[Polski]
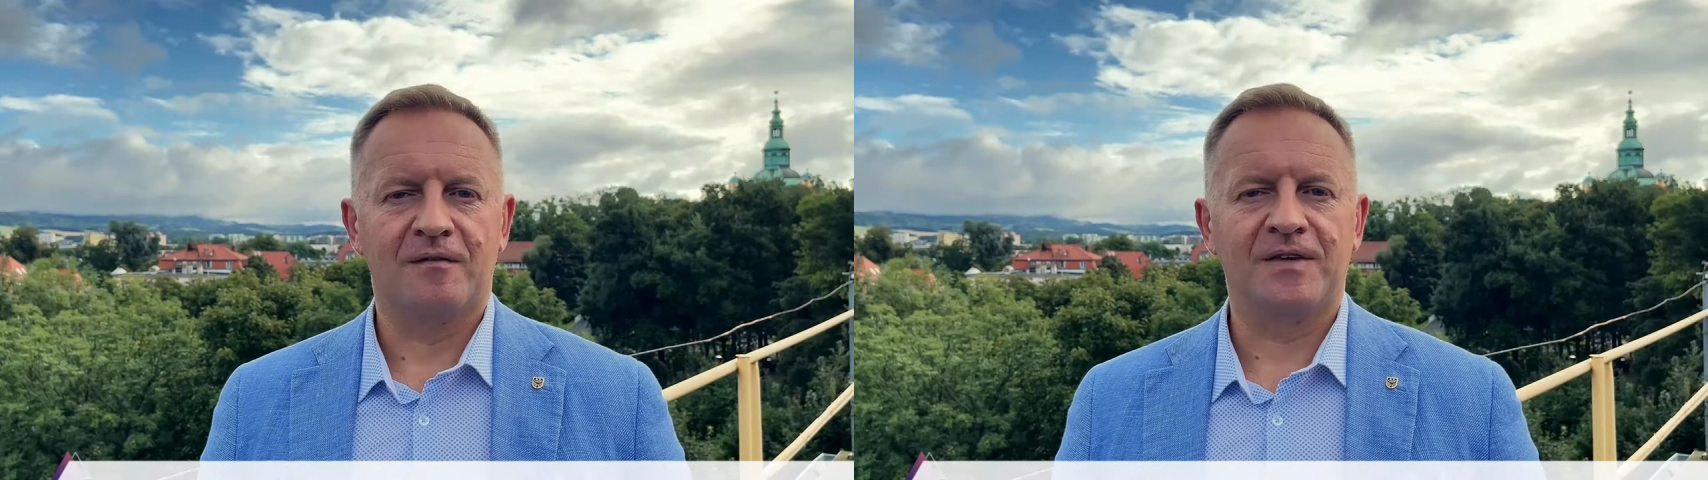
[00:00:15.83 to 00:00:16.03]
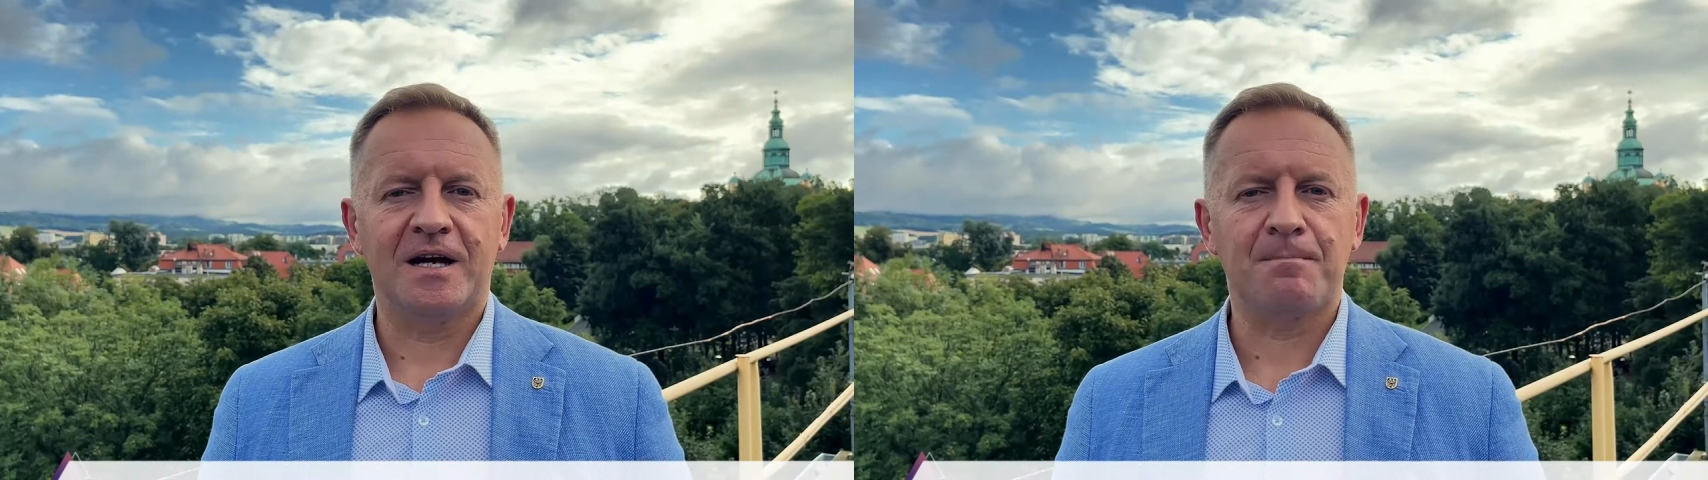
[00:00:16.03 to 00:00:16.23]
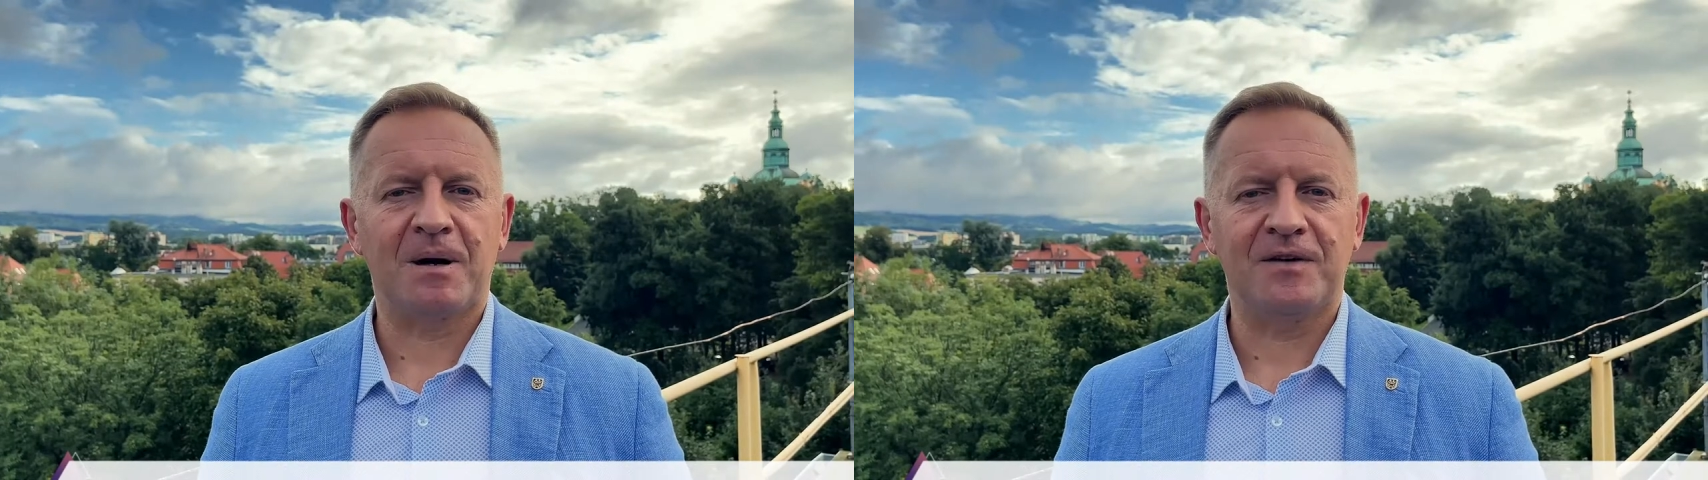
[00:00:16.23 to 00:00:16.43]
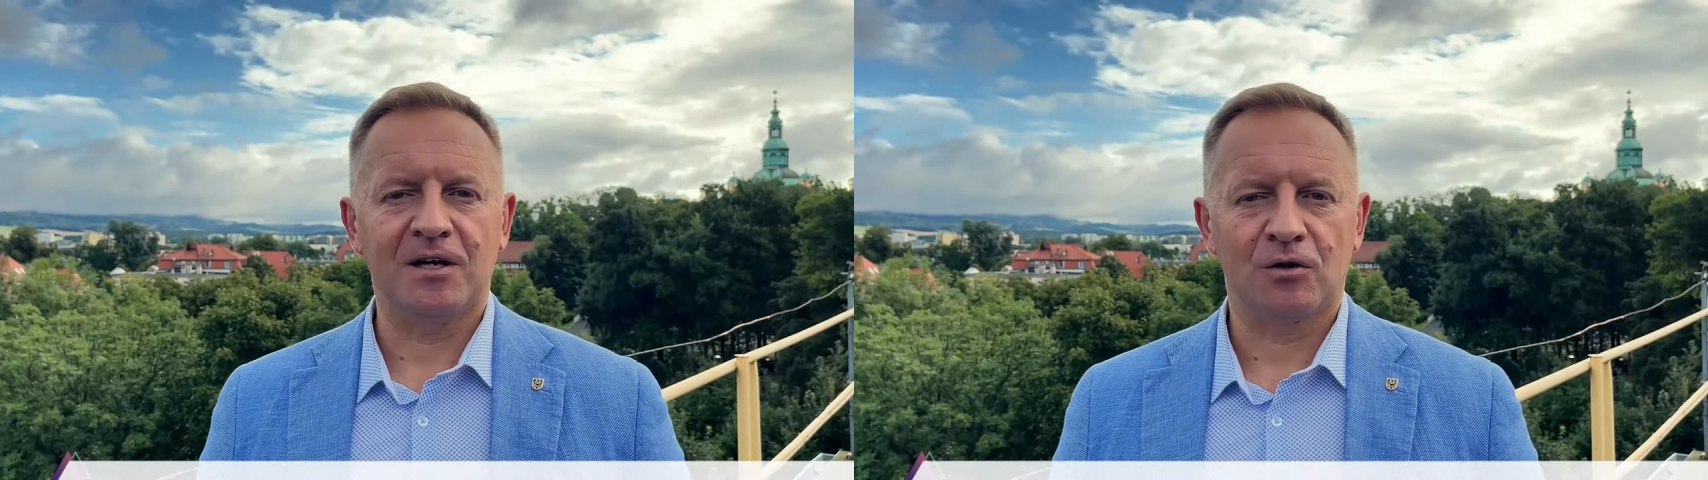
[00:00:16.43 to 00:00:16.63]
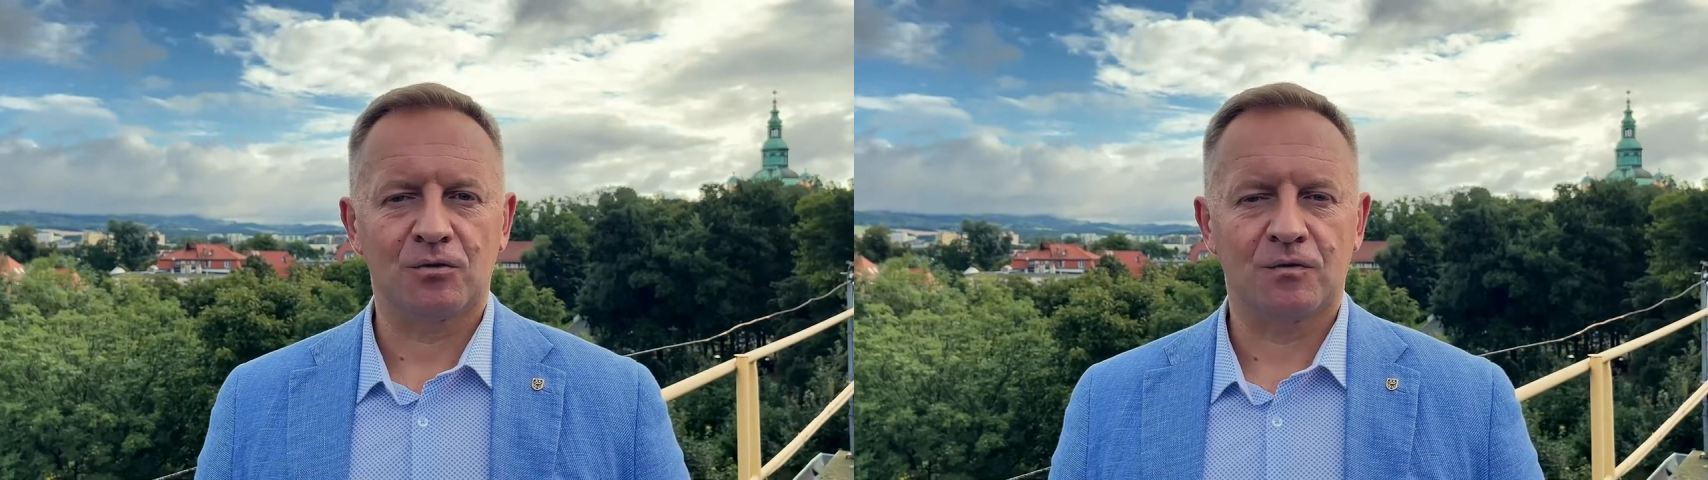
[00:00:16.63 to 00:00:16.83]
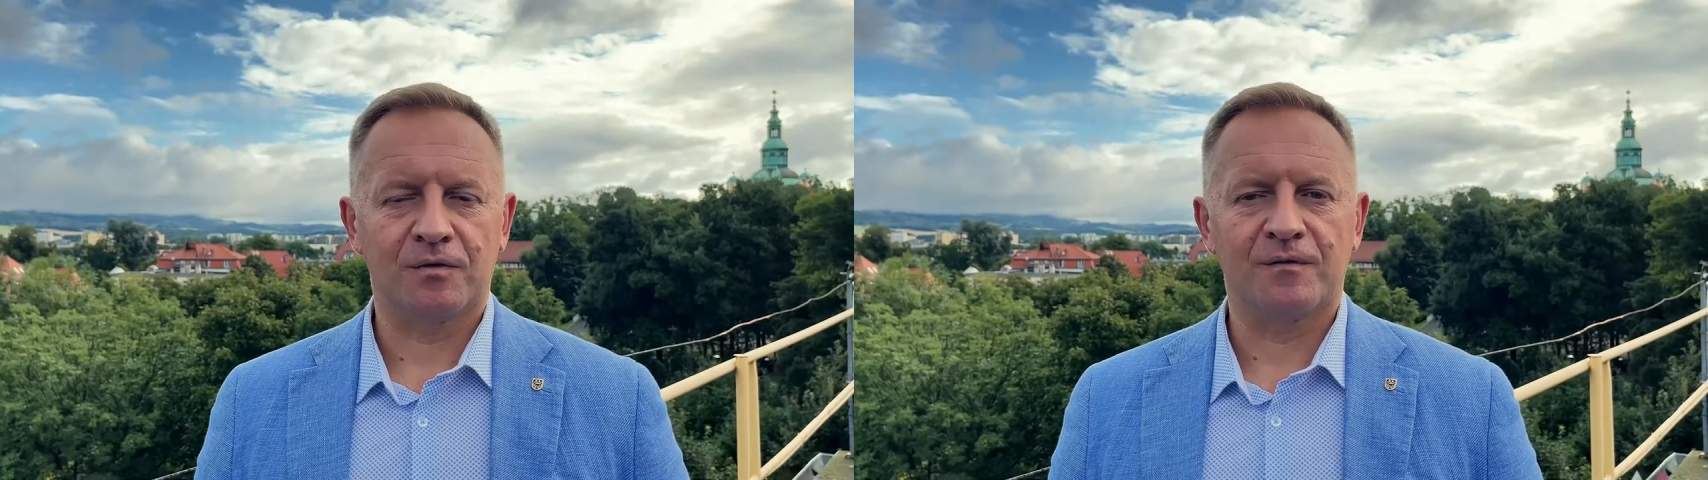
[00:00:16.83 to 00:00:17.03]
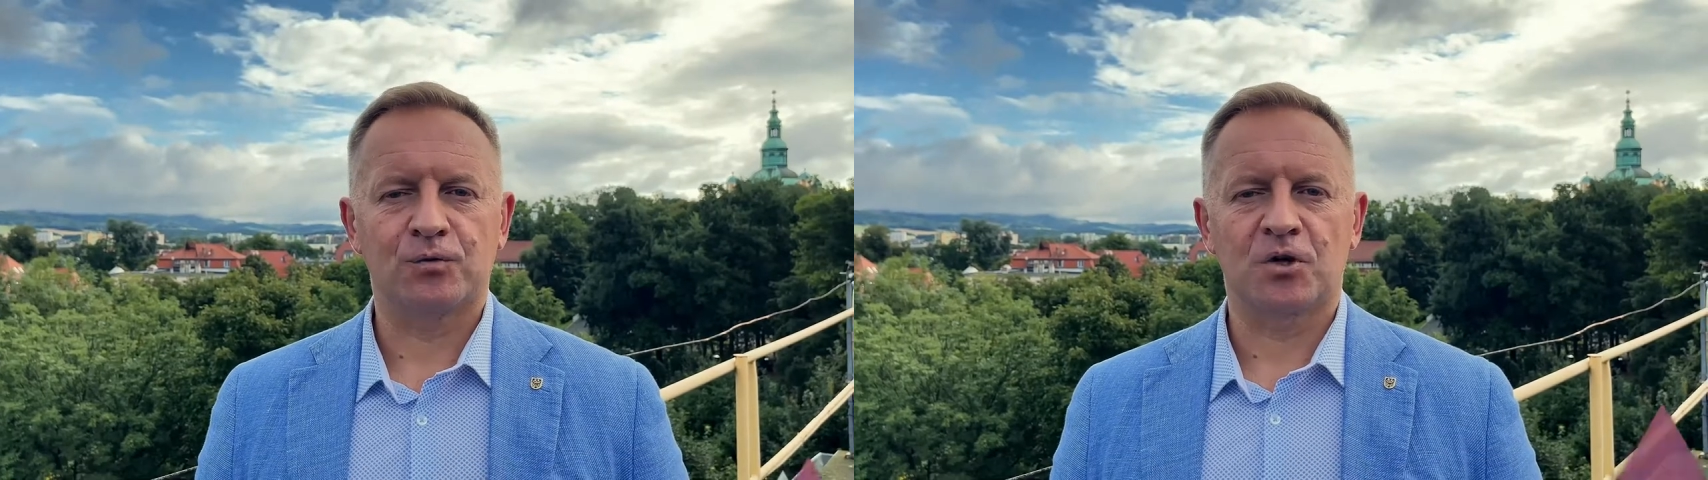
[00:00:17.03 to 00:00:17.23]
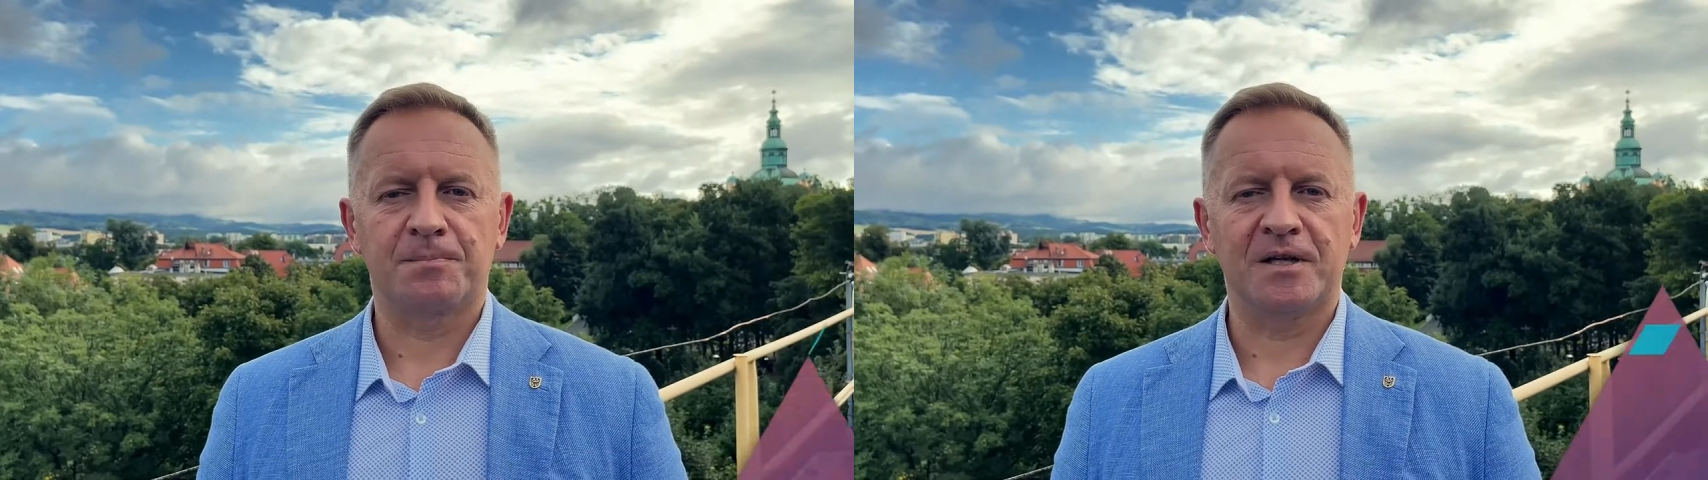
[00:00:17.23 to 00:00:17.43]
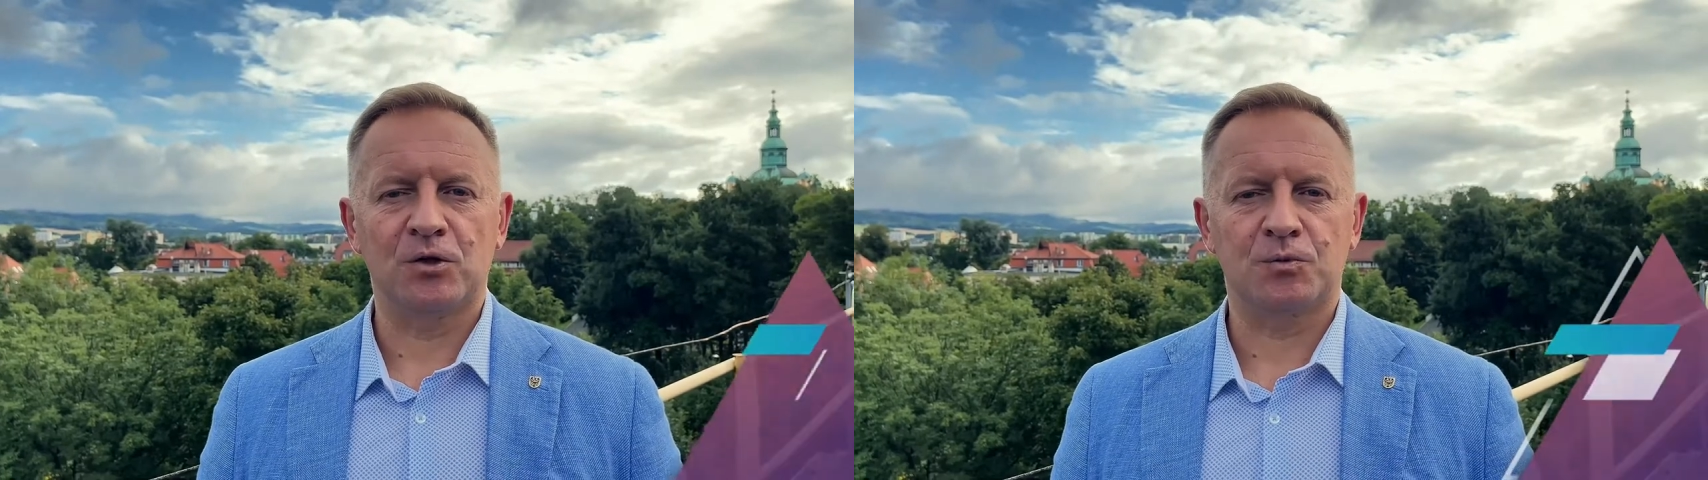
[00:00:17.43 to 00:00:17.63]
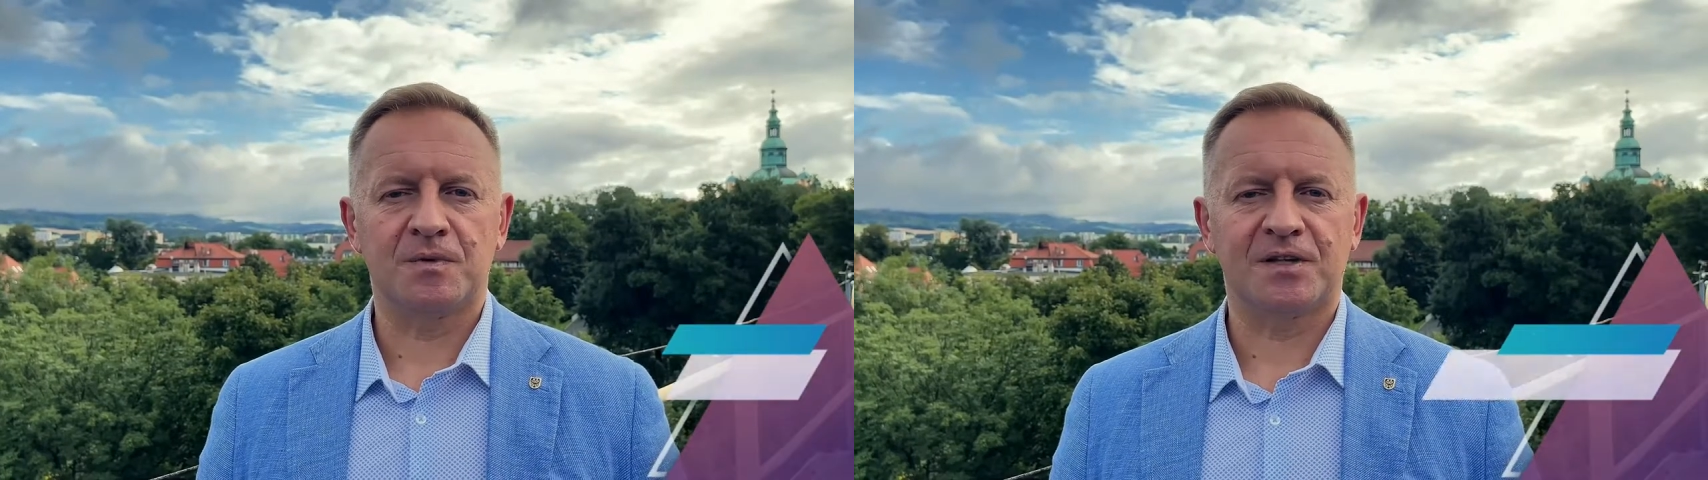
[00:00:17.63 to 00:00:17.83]
wiele pawilonów, w których
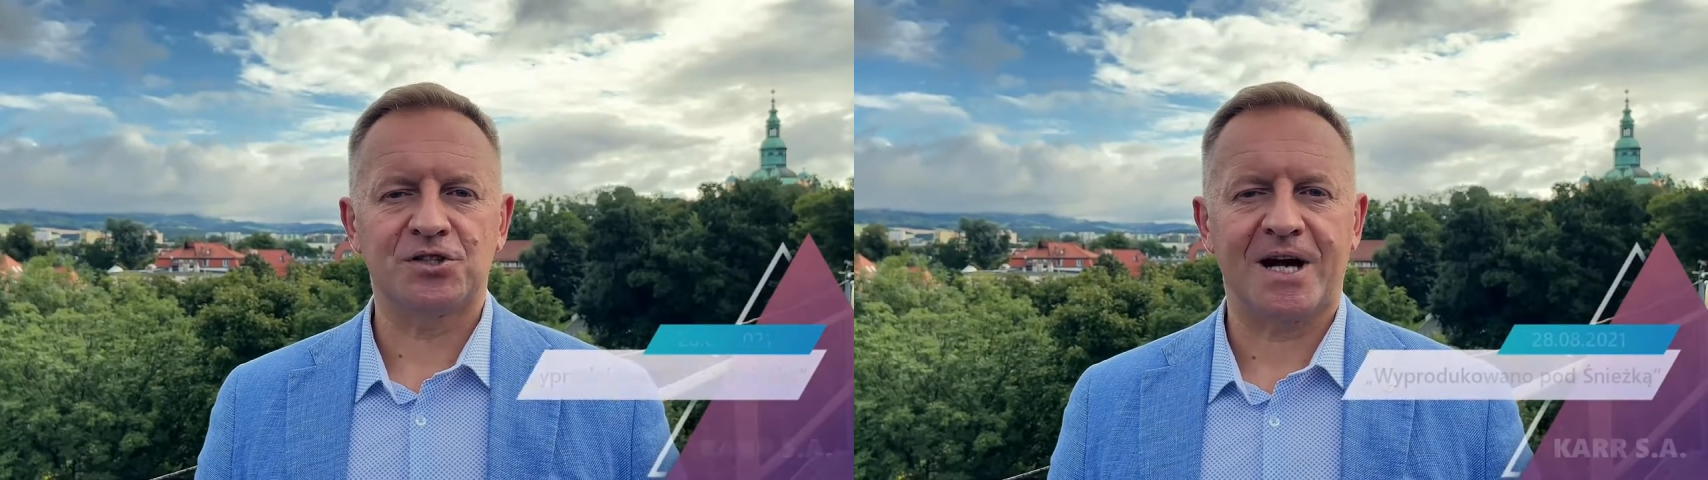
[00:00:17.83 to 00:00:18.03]
będą odbywać